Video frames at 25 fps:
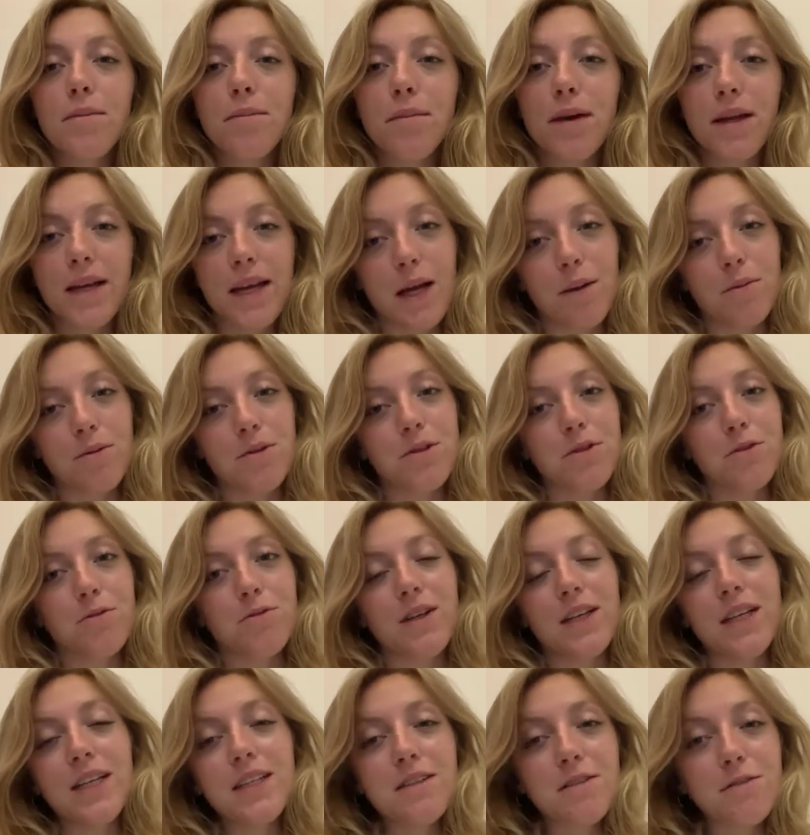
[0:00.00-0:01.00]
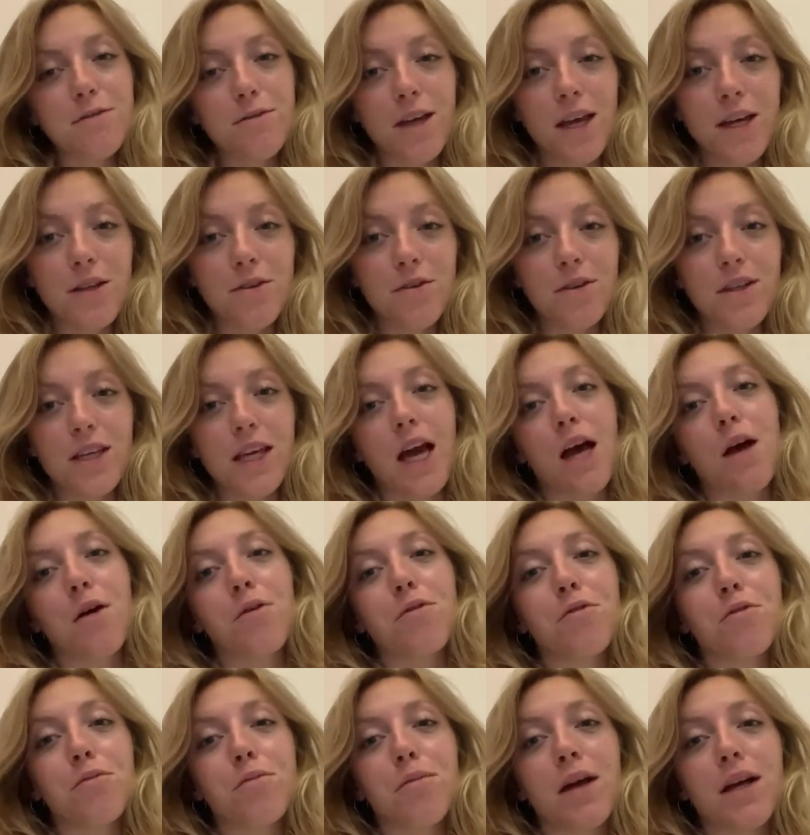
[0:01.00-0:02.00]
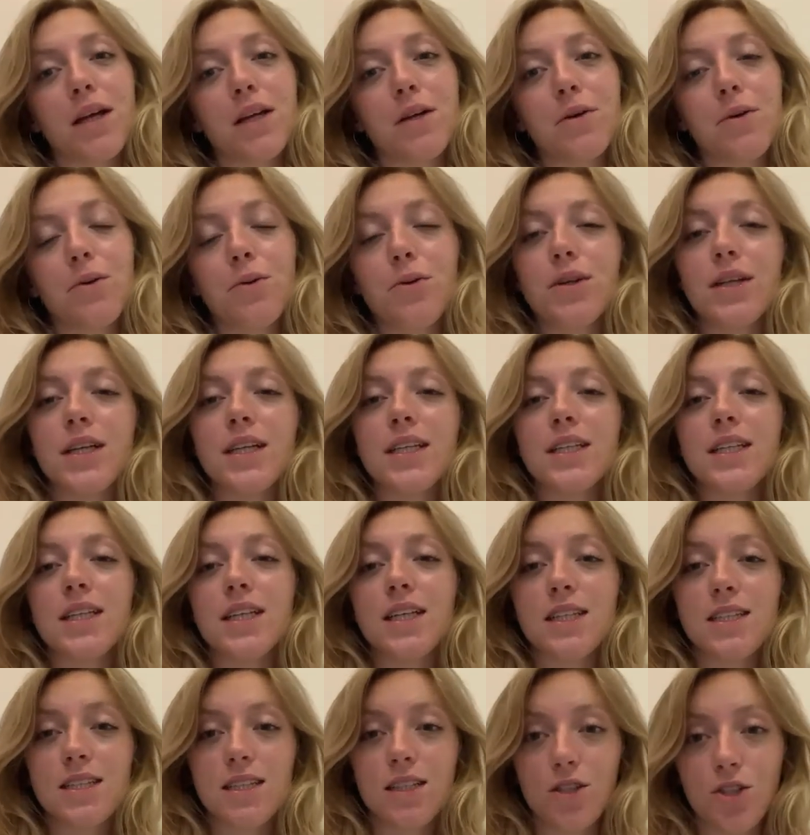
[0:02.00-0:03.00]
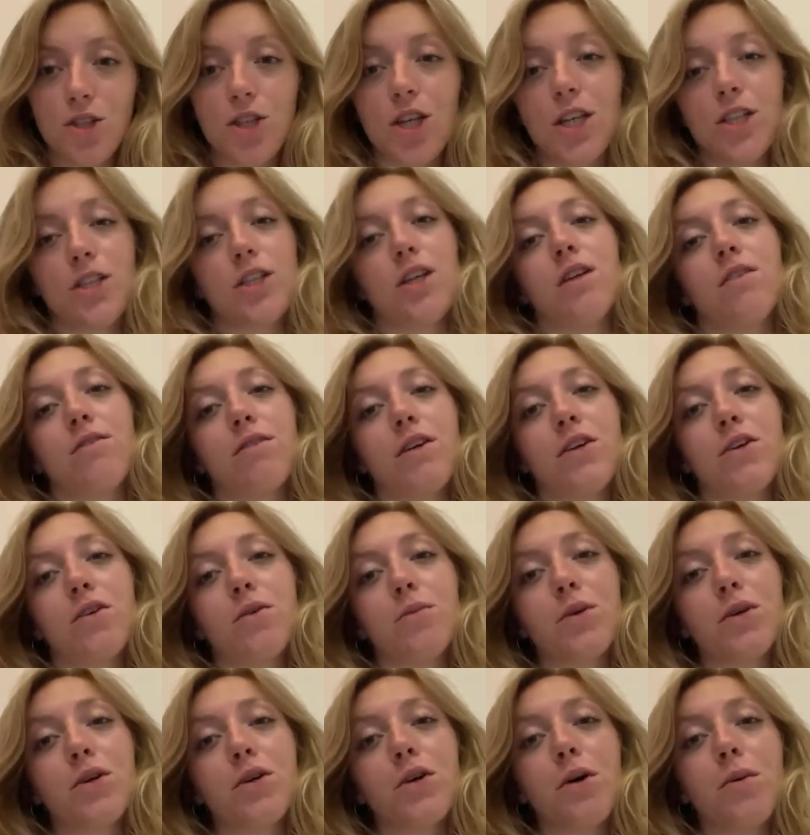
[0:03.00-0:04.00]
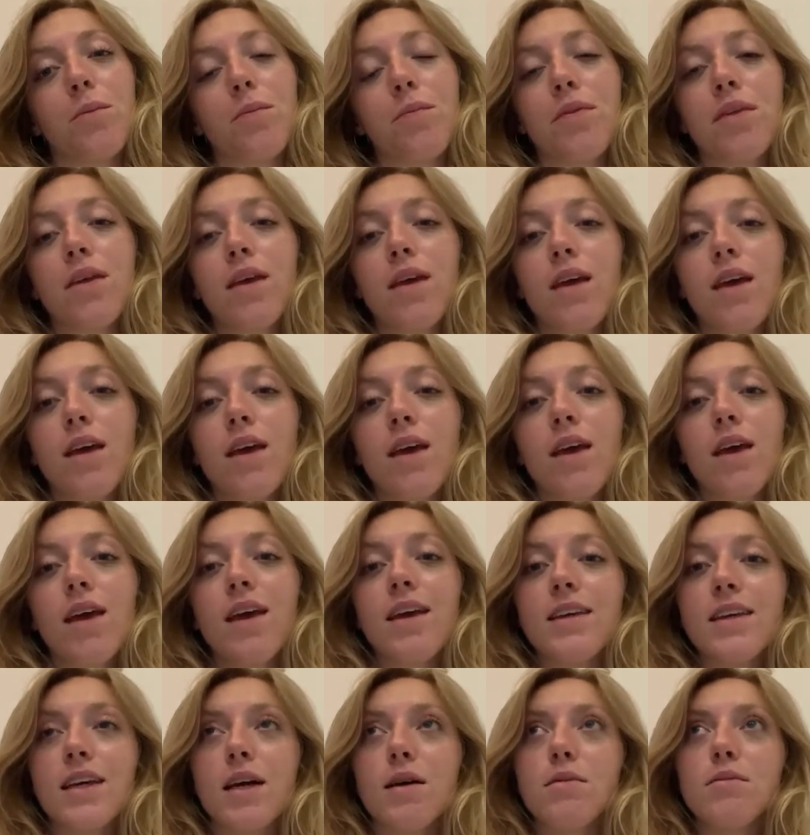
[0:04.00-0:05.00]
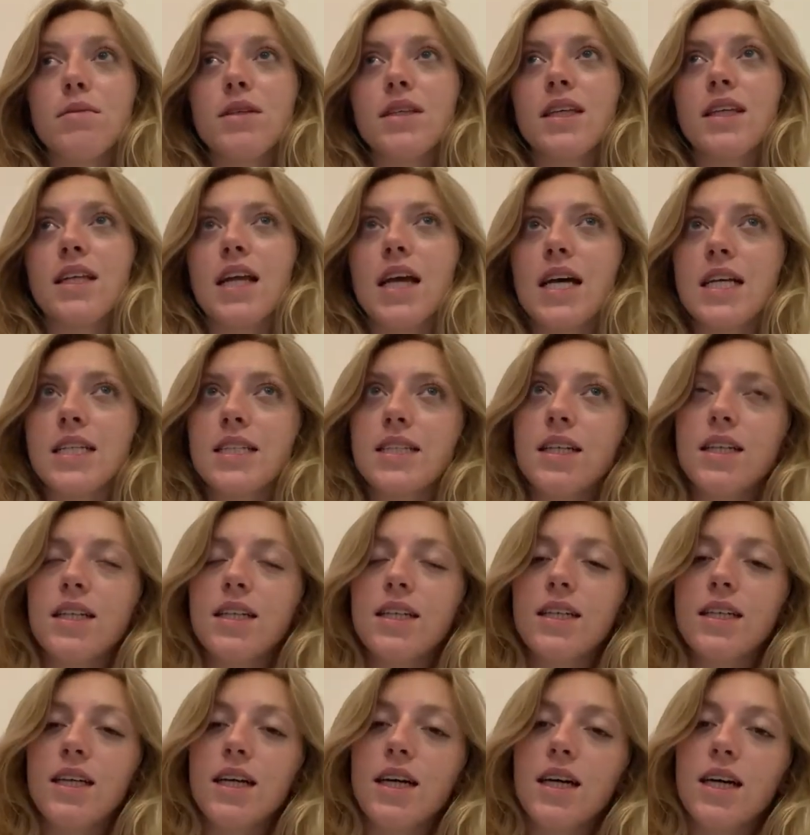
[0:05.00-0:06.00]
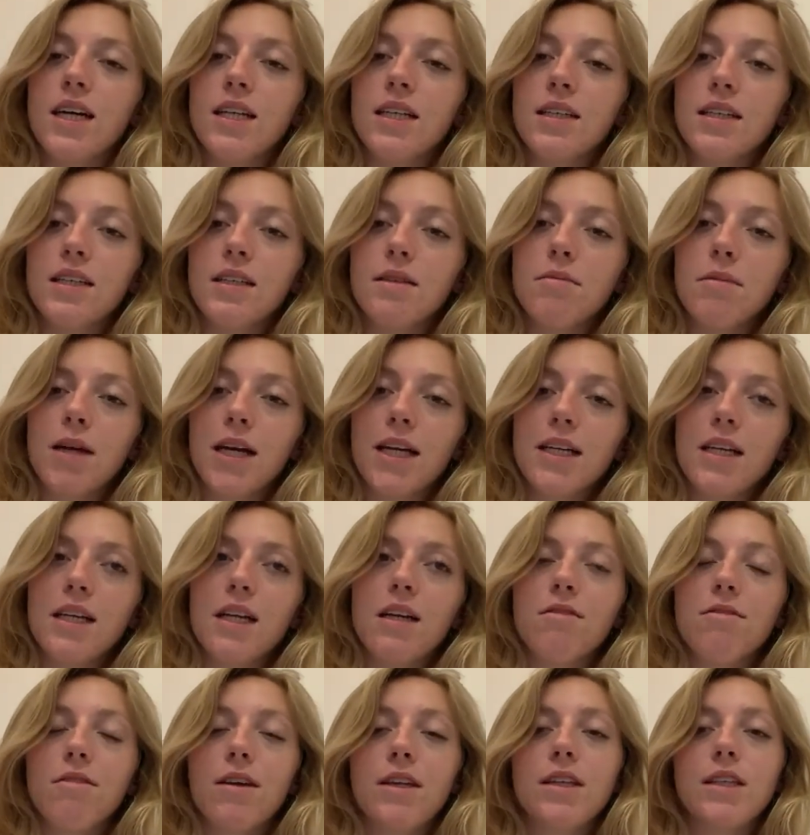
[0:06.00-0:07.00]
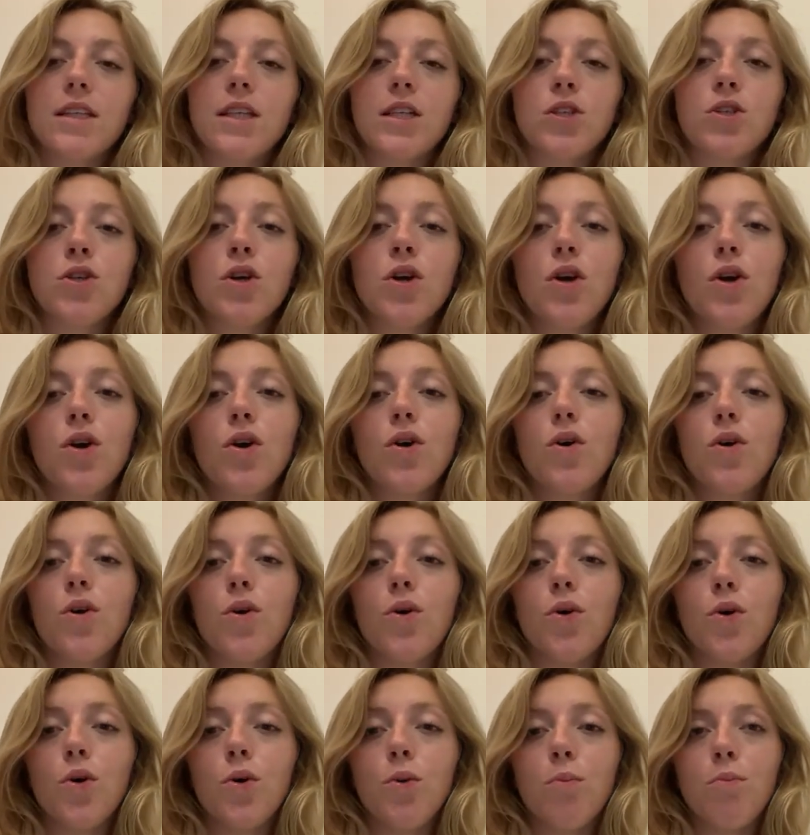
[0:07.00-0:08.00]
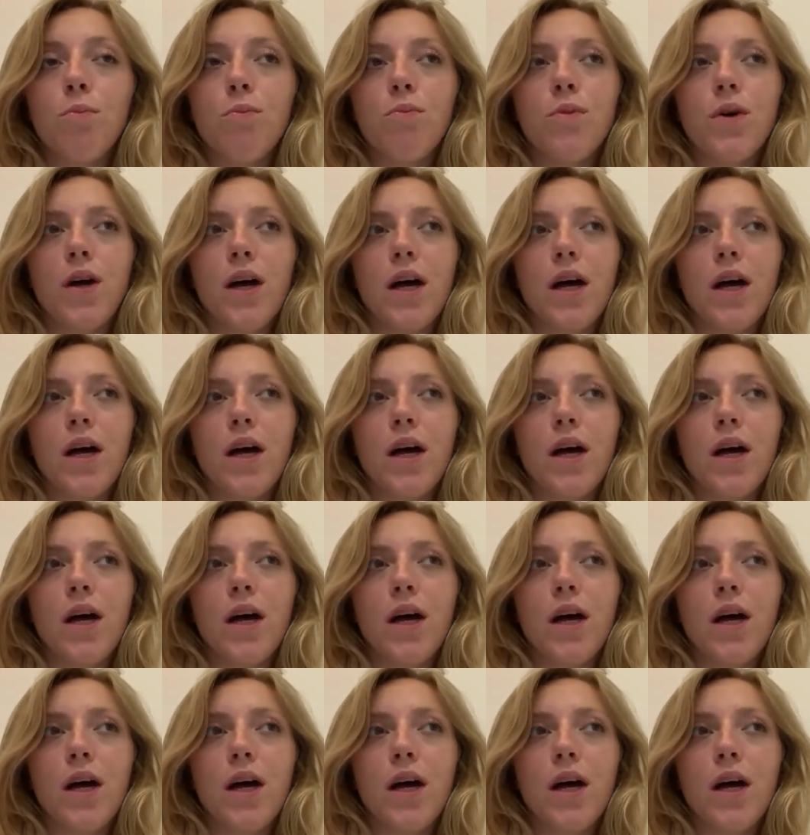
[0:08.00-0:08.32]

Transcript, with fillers: Mein Name ist Sophie Liesenfeld und ich habe von Maike Rodig die Instant Change Anwendung bekommen. Ich habe mich in erster Linie an Maike gewendet, um